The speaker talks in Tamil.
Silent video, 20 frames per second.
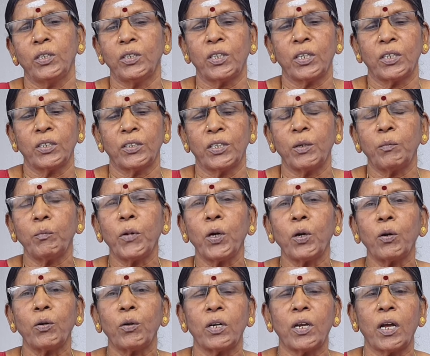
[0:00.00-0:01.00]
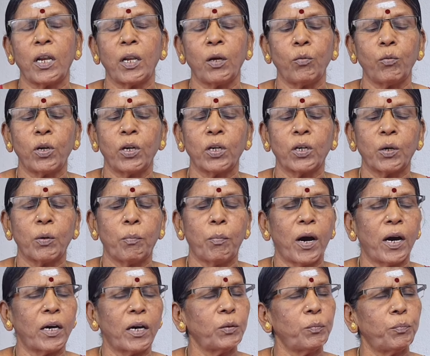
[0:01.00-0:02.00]
இந்த ஜென்மகுருனால் உங்களுக்கு
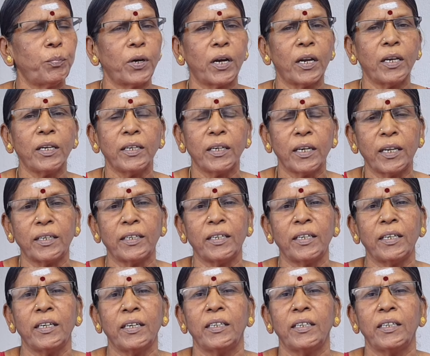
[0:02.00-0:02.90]
பாதிப்புகள் இல்லை